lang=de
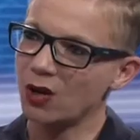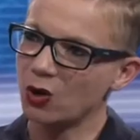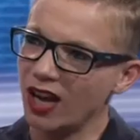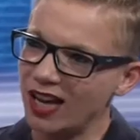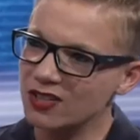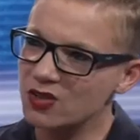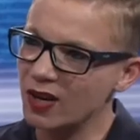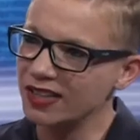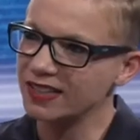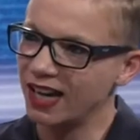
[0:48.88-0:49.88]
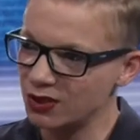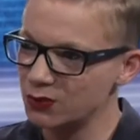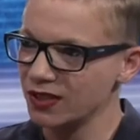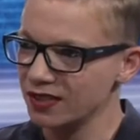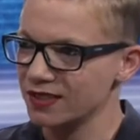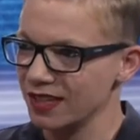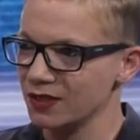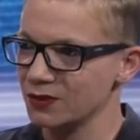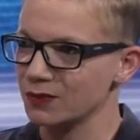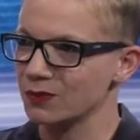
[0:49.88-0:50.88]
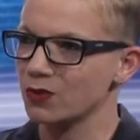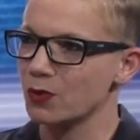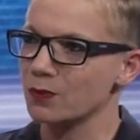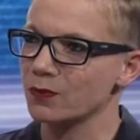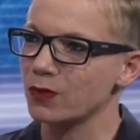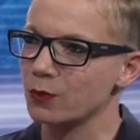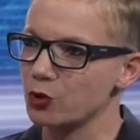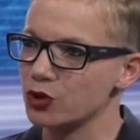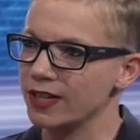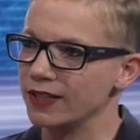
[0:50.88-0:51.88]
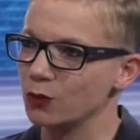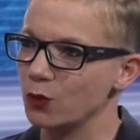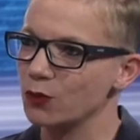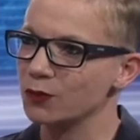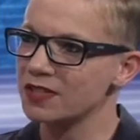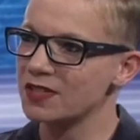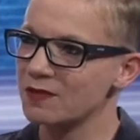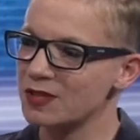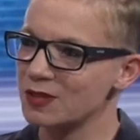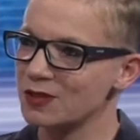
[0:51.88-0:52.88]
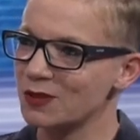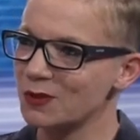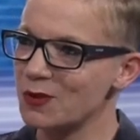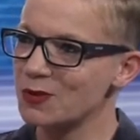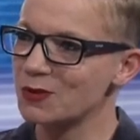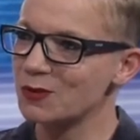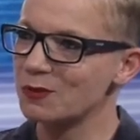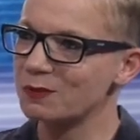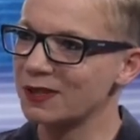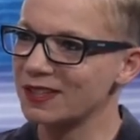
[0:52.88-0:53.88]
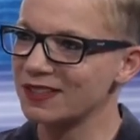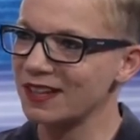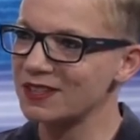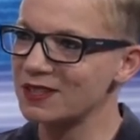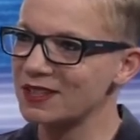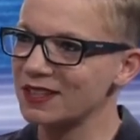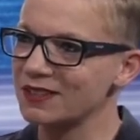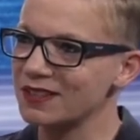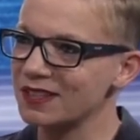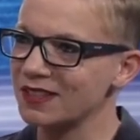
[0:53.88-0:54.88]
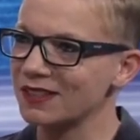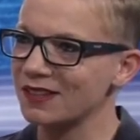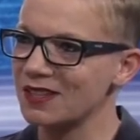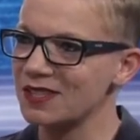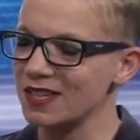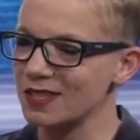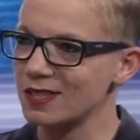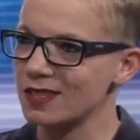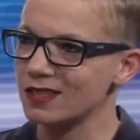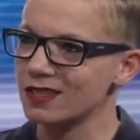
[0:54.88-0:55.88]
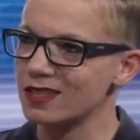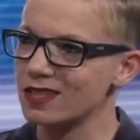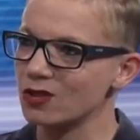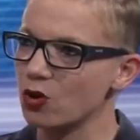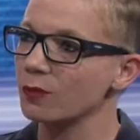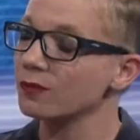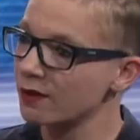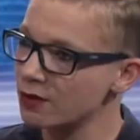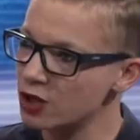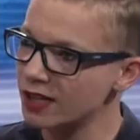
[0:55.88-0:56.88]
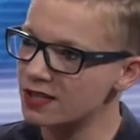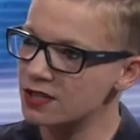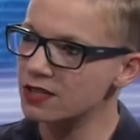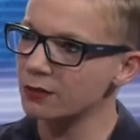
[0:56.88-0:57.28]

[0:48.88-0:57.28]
auch gerade so an die Anfänge denken vom, vom Steinhof, was, was sind da noch so prägnante Dinge, die Ihnen als erstes in den Sinn kommen? War wahrscheinlich nicht